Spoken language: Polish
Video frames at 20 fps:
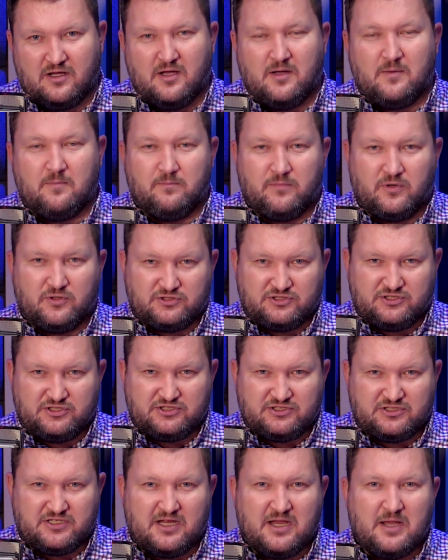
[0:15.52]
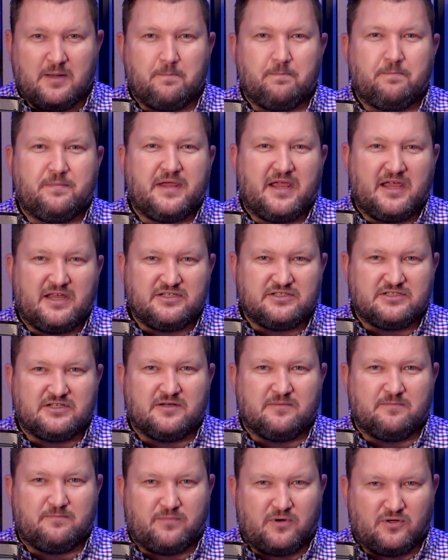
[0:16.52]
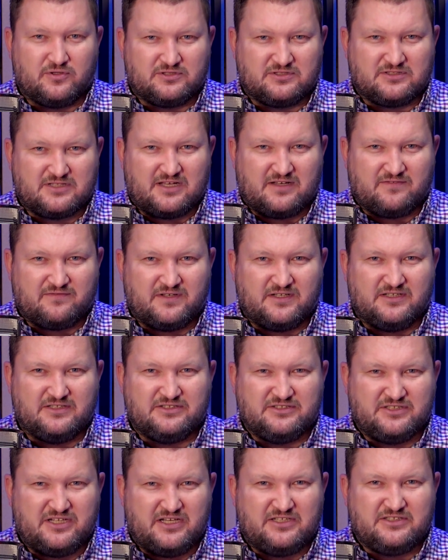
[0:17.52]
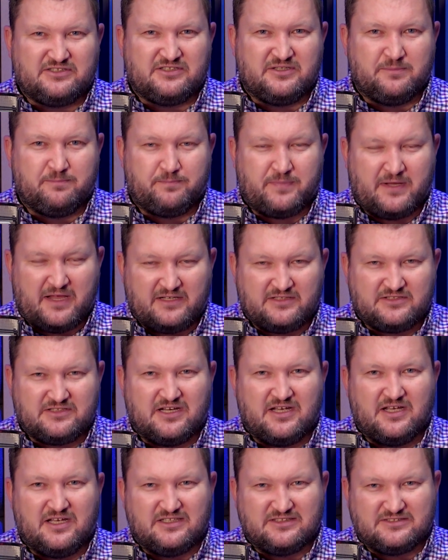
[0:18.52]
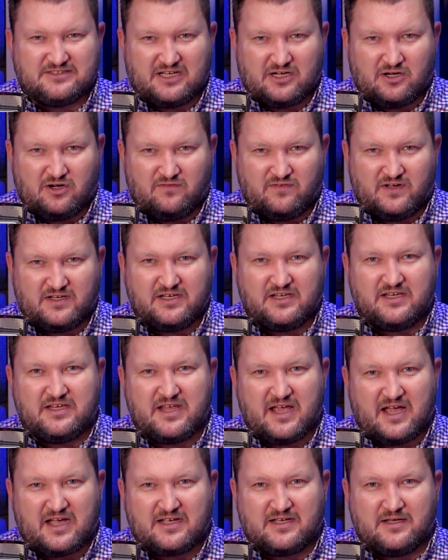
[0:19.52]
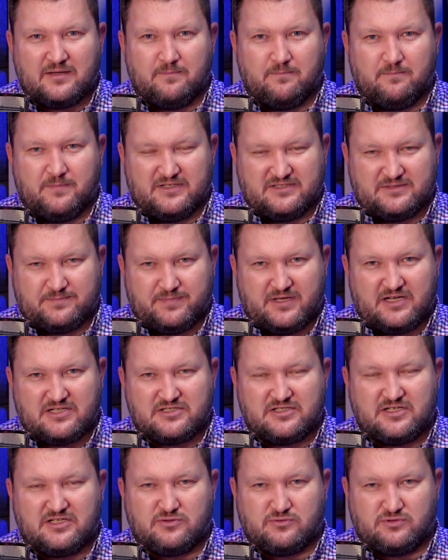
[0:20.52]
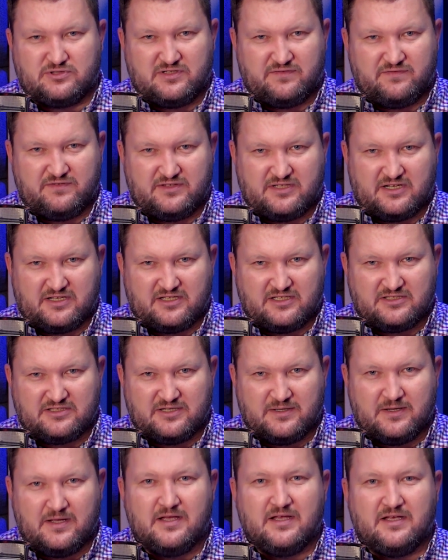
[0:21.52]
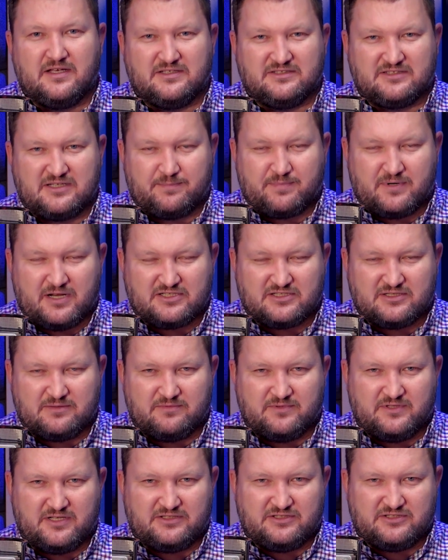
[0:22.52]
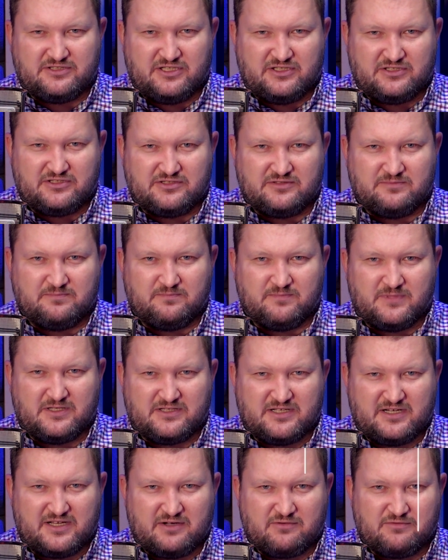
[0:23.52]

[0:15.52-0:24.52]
Bo dziś pięć podstaw, pięć zachowań, jak bezpiecznie czuć się w internecie. Zapraszam na dzisiejszy materiał.